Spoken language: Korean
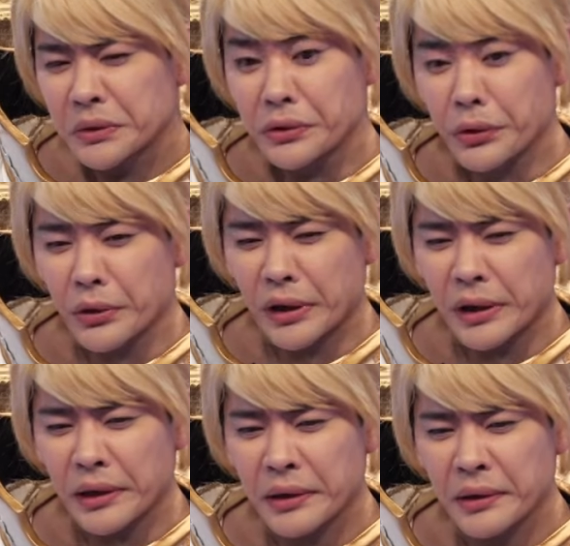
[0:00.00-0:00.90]

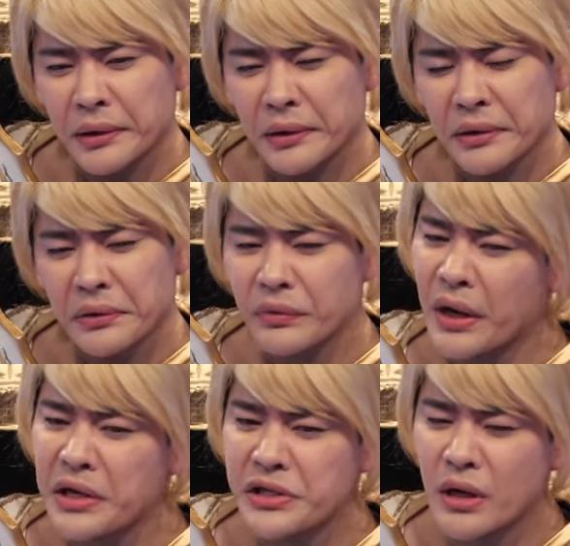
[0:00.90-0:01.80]
그러게
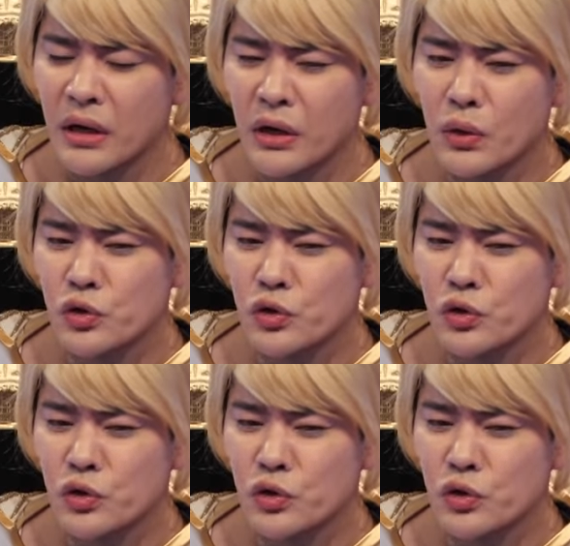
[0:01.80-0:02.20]
나 이상하게